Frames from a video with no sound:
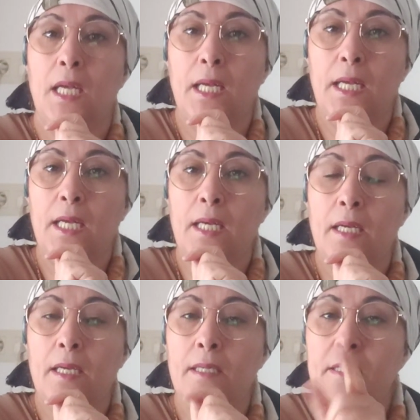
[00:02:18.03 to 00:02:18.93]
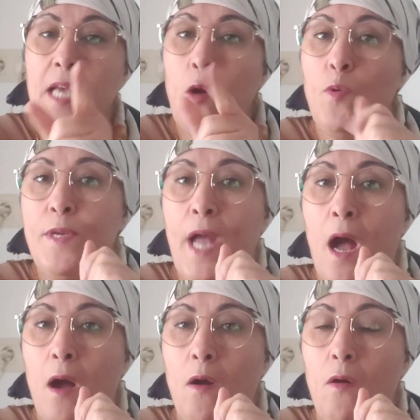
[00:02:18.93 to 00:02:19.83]
آه، انت
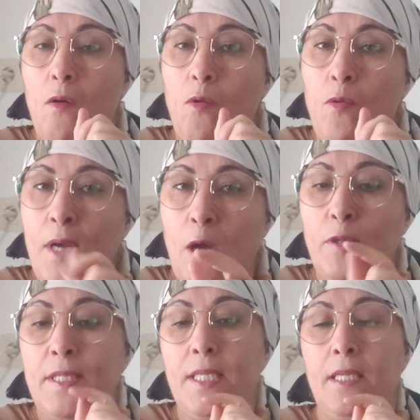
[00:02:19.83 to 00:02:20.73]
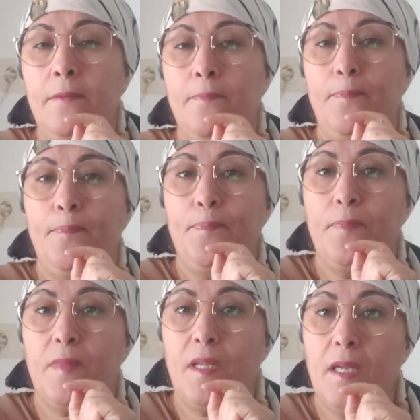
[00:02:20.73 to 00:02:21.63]
خويا ولا اختي
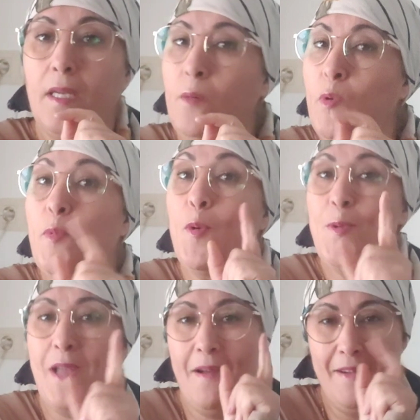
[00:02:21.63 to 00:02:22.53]
المهم خويا